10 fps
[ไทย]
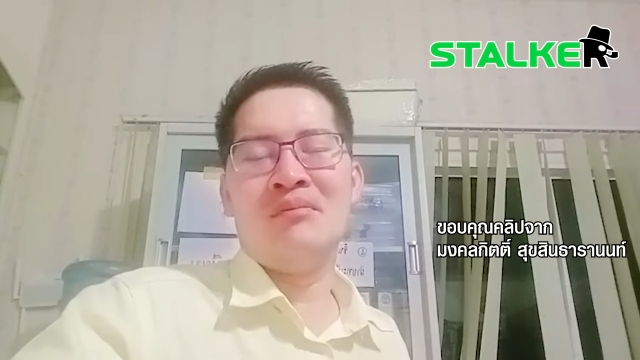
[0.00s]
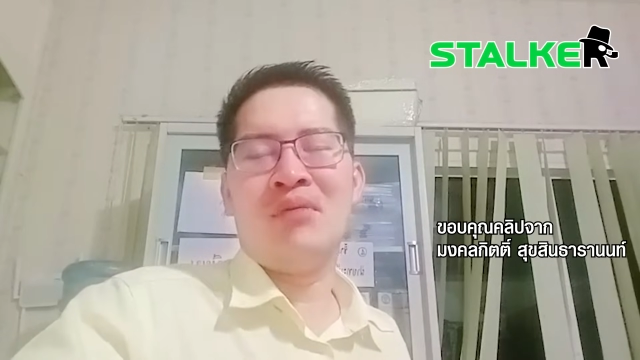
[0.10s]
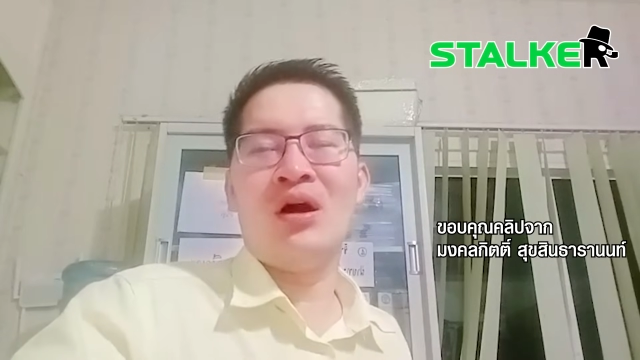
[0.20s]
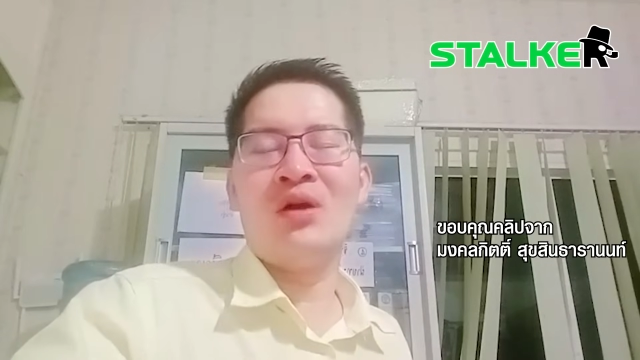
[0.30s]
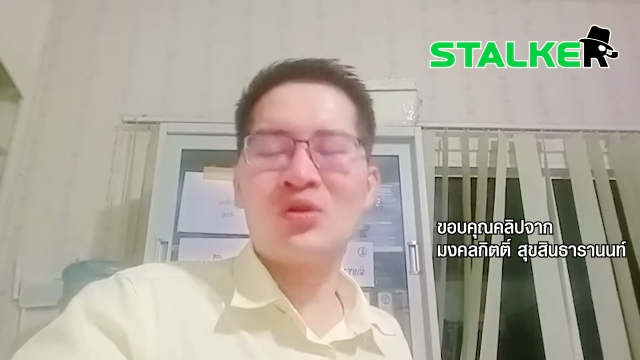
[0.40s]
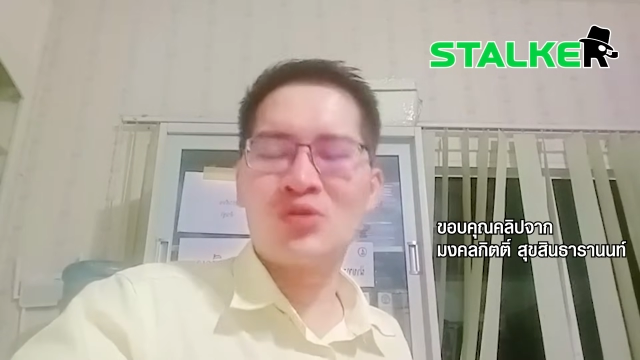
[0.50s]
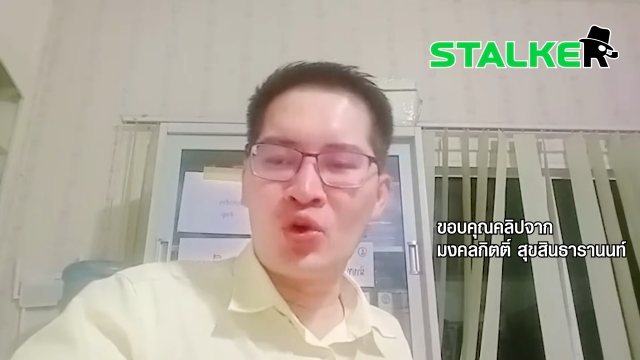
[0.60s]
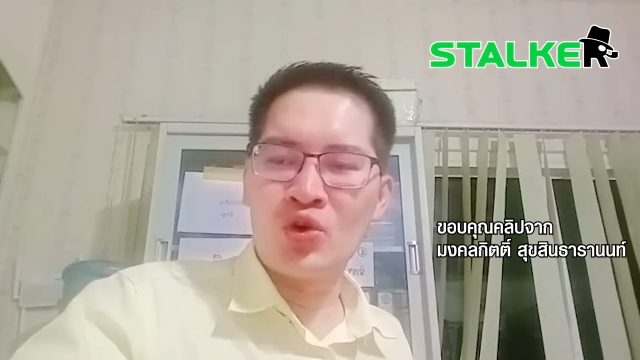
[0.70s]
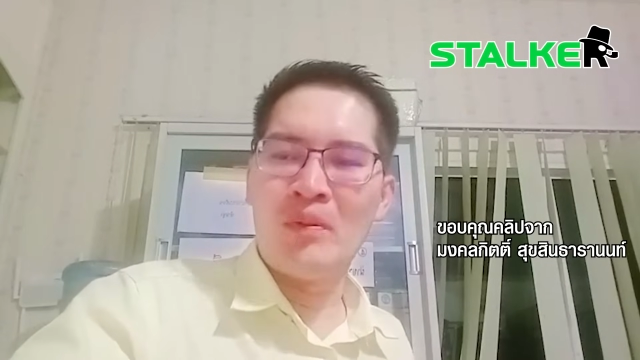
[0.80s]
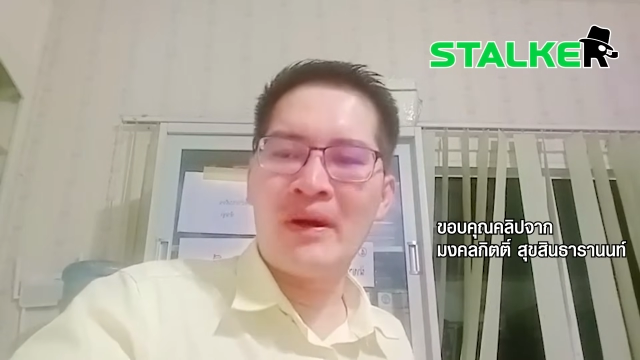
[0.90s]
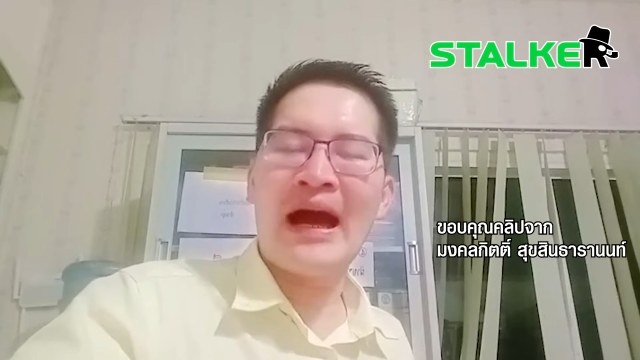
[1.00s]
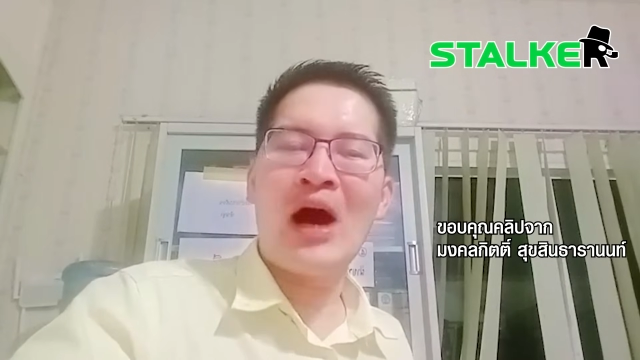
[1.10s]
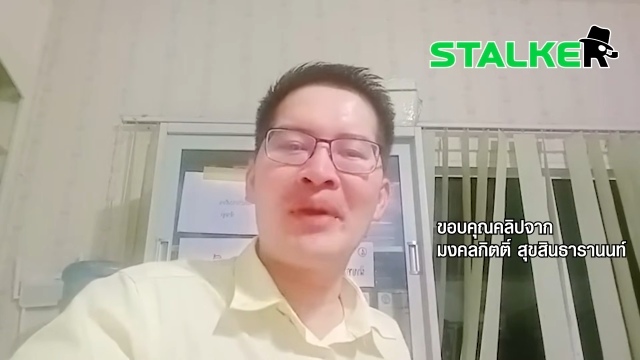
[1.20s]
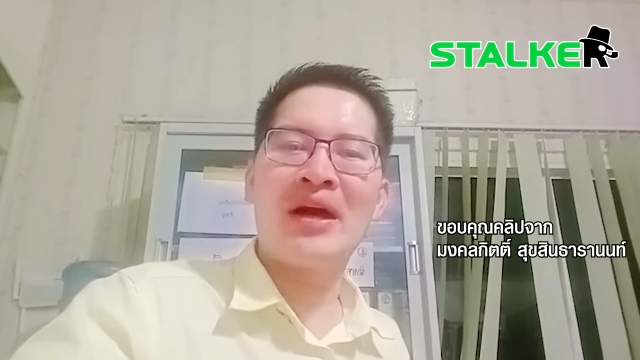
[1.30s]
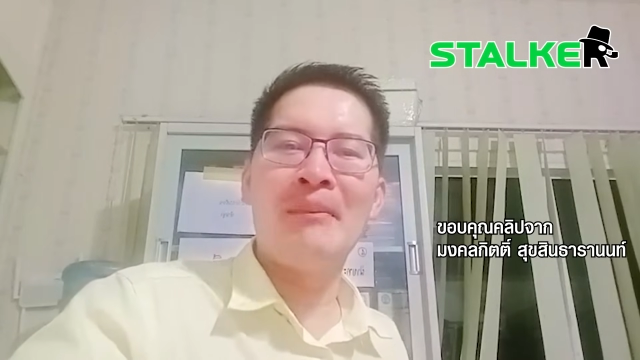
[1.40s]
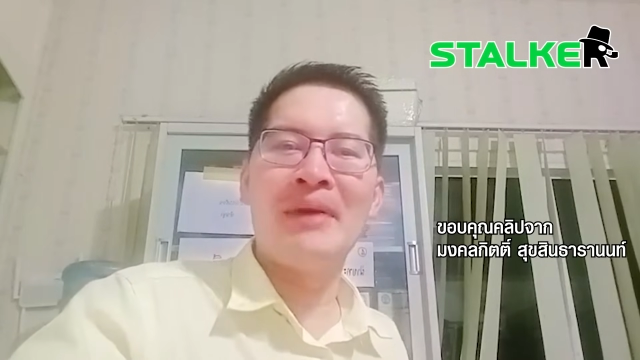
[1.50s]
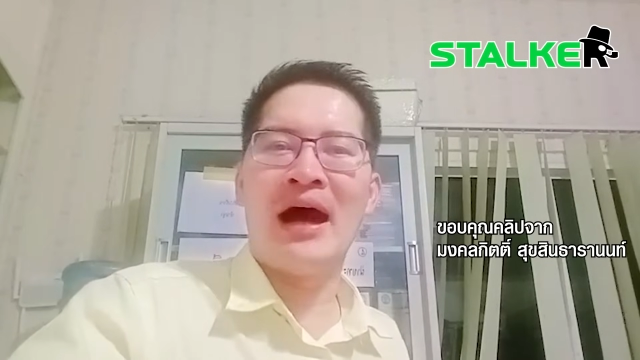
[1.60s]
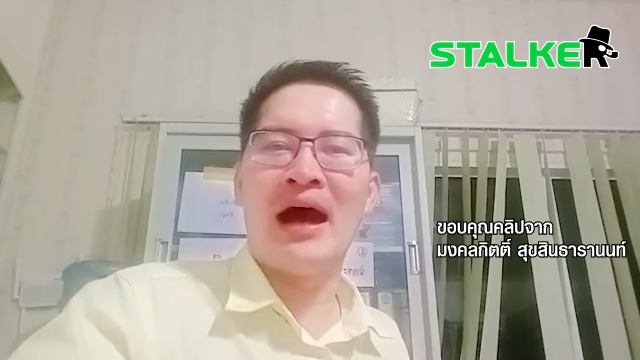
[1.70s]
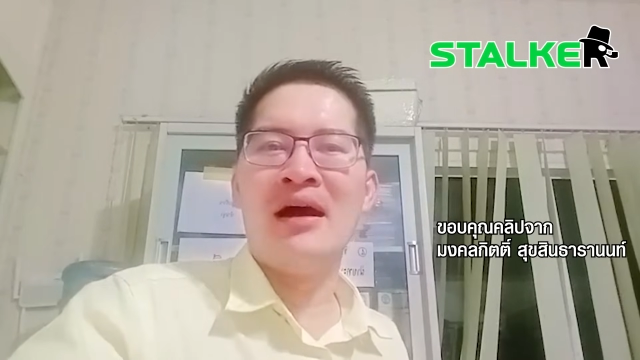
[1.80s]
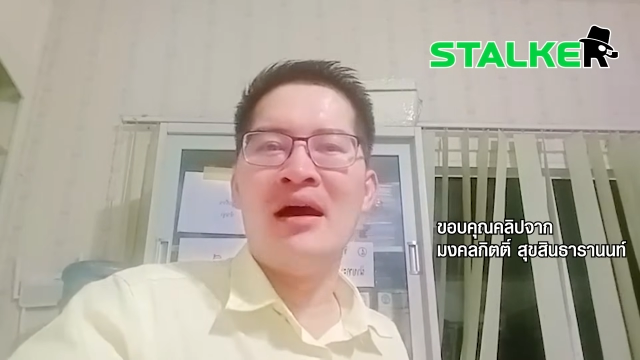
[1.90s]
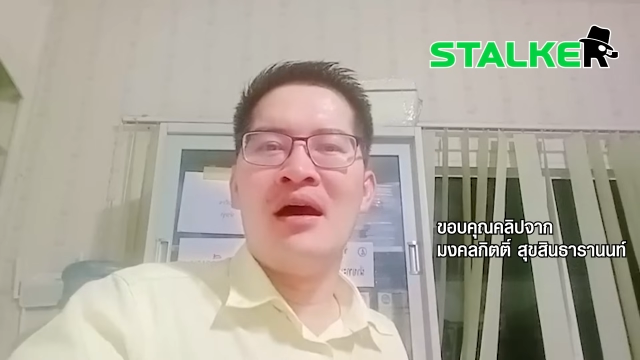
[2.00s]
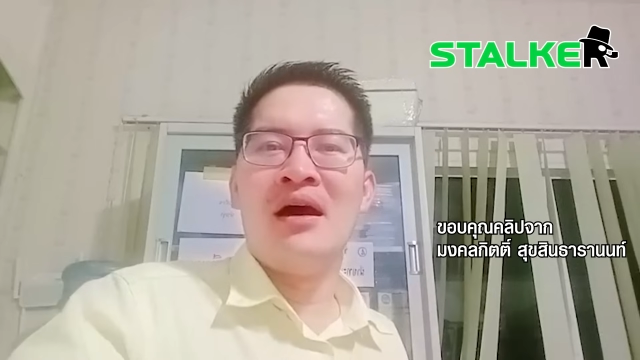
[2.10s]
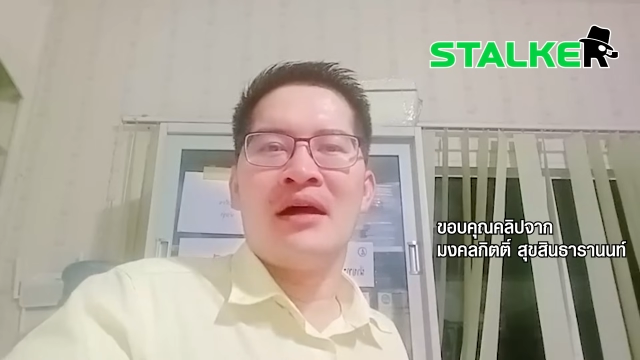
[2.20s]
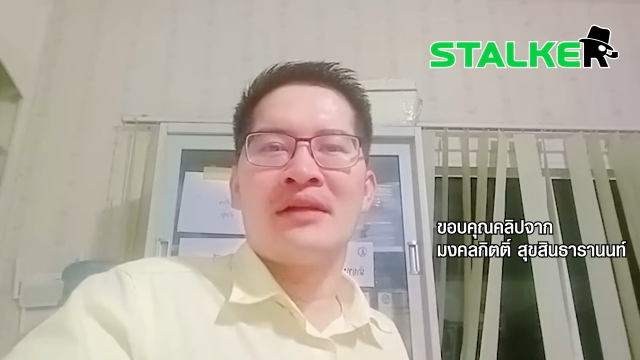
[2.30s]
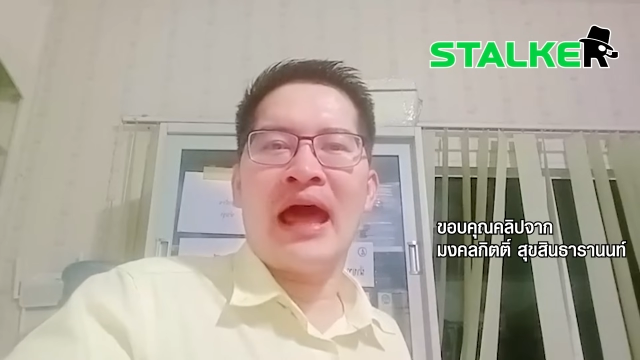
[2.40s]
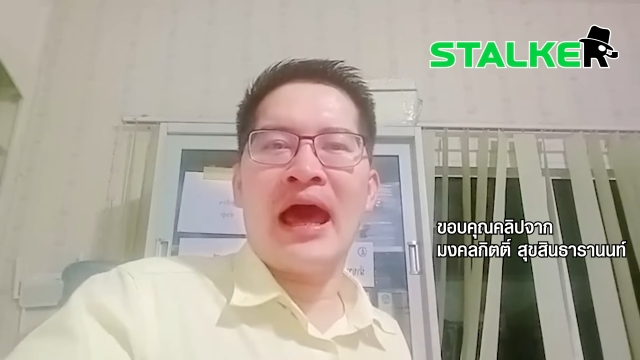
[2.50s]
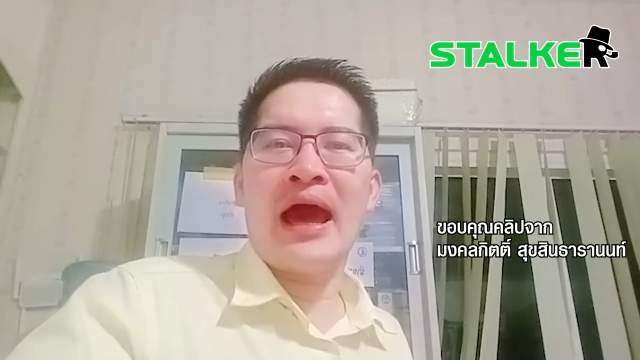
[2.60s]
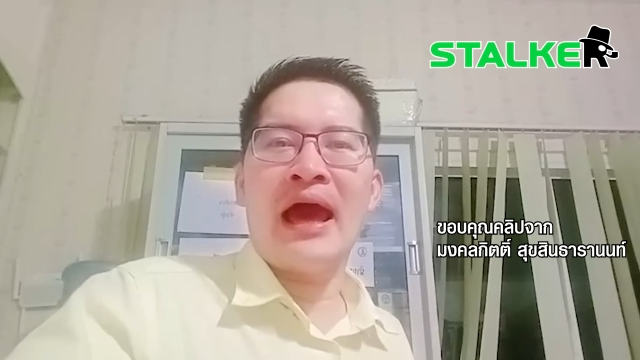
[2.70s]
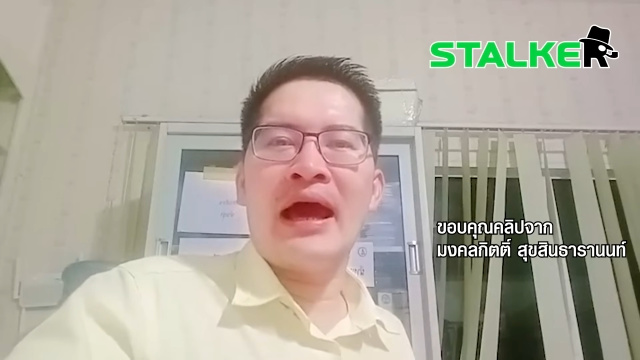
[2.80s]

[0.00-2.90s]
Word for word: พอลุงตู่อยู่มาเก้าปีก็เบื่อ แต่